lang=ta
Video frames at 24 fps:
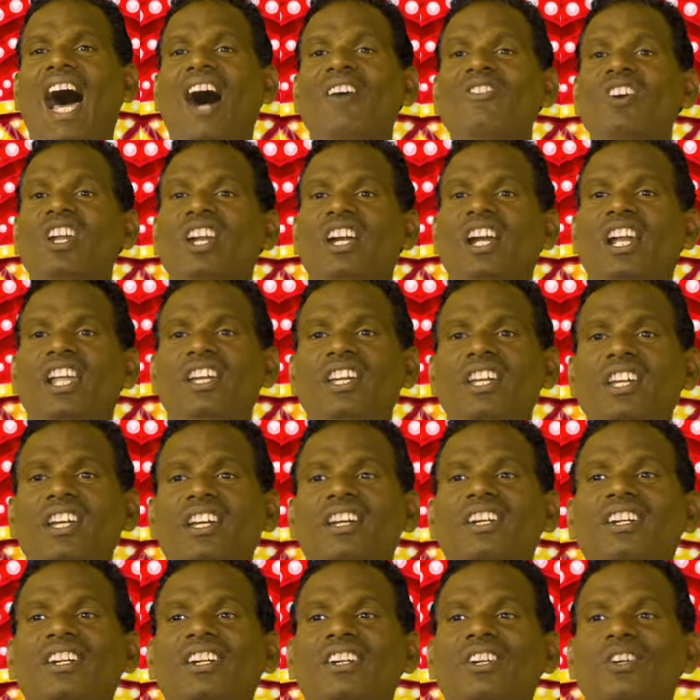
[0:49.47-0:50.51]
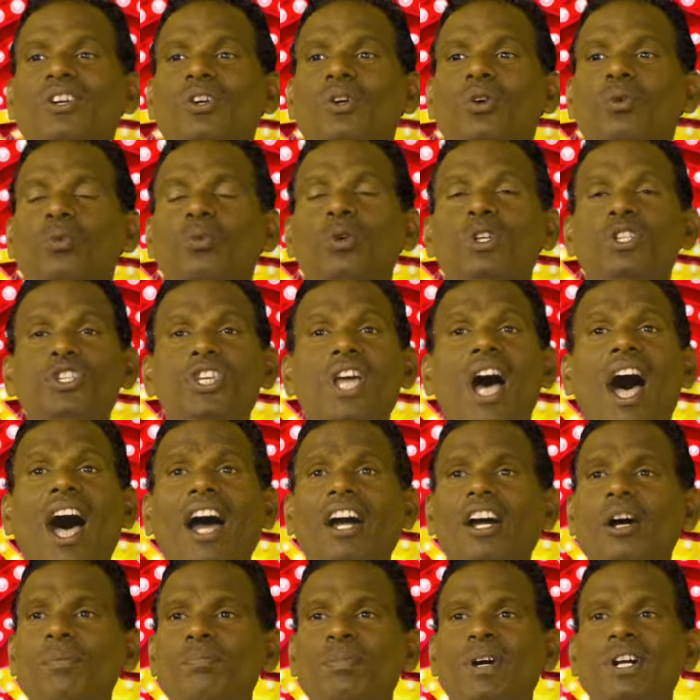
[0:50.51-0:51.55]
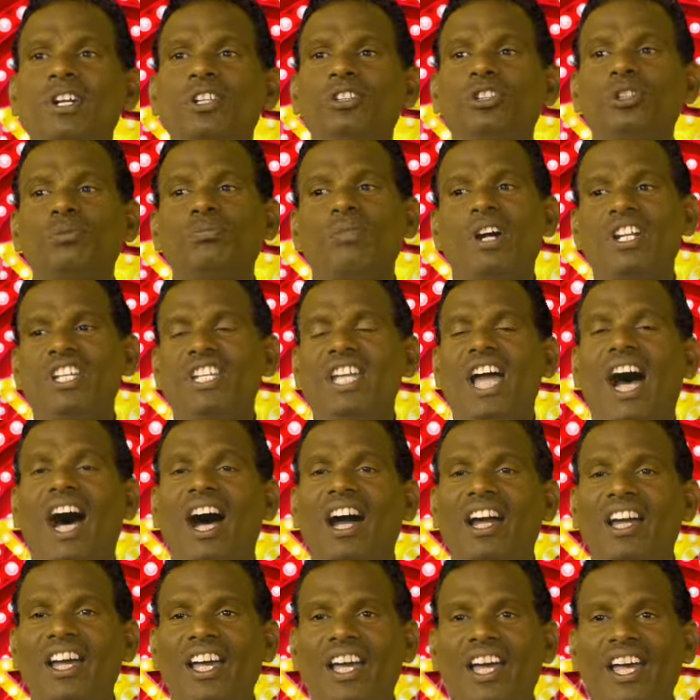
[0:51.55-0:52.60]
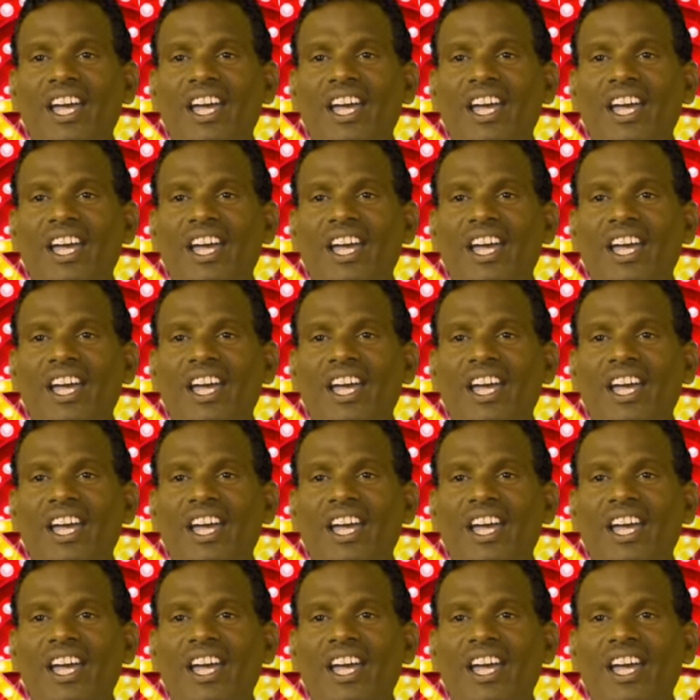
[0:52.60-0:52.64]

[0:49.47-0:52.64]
அவர்களை உற்சாகப்படுத்தும்படியாக